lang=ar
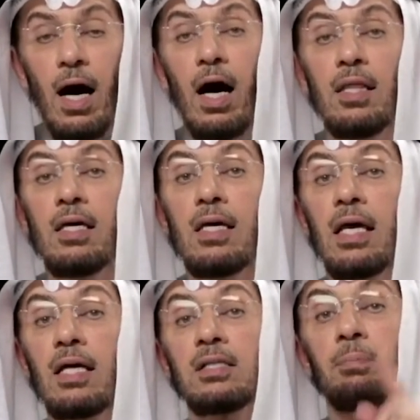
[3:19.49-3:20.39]
هذه
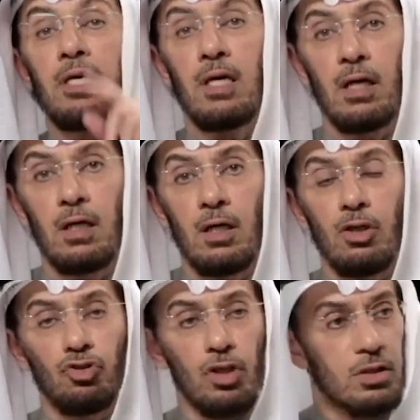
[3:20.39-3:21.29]
كسبية
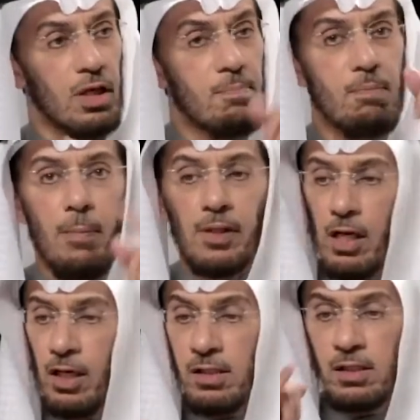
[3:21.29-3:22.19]
جت إما من
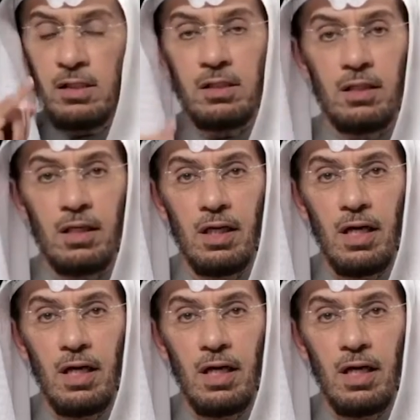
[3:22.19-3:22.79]
الحس